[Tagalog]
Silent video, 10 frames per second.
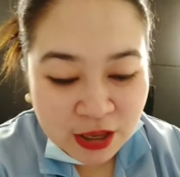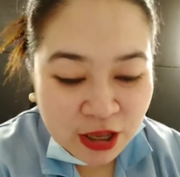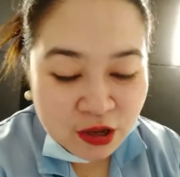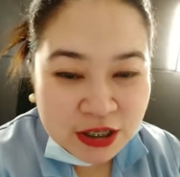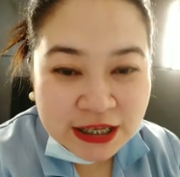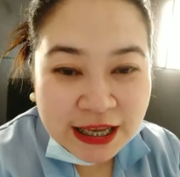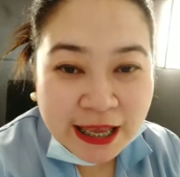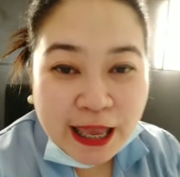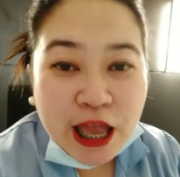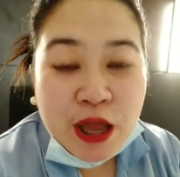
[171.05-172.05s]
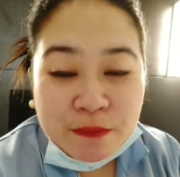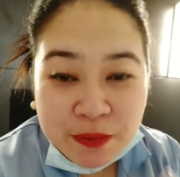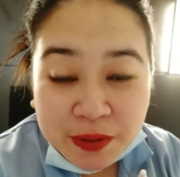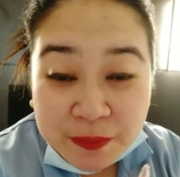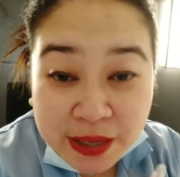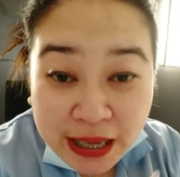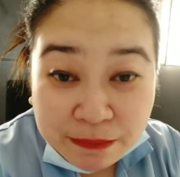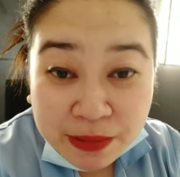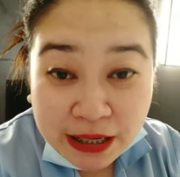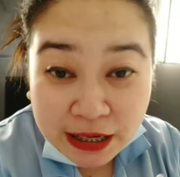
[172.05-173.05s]
O, sige. Mamimigay
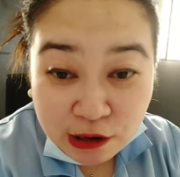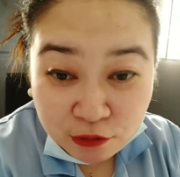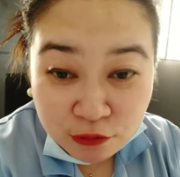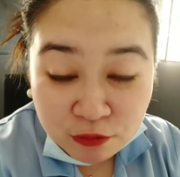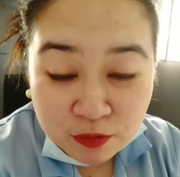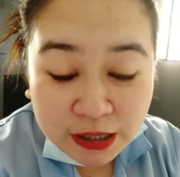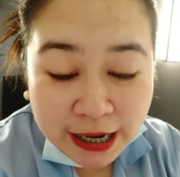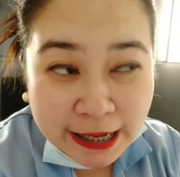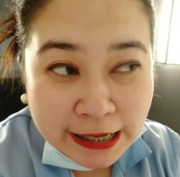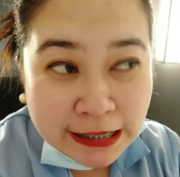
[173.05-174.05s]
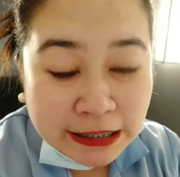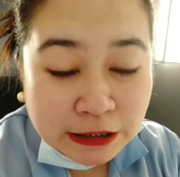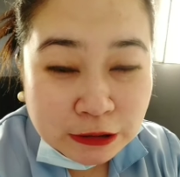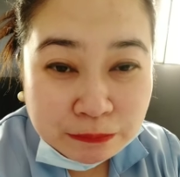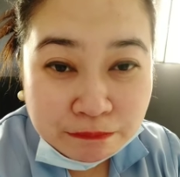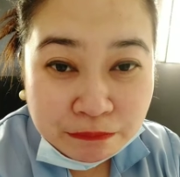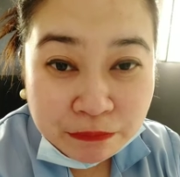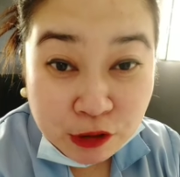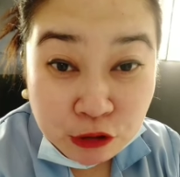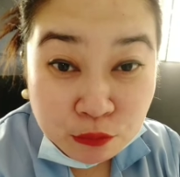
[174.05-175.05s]
pa rin ako ng
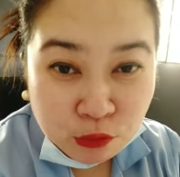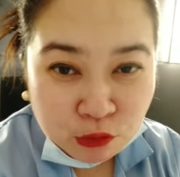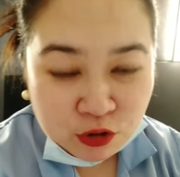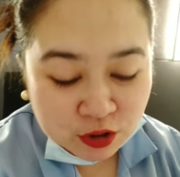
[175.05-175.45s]
coupon.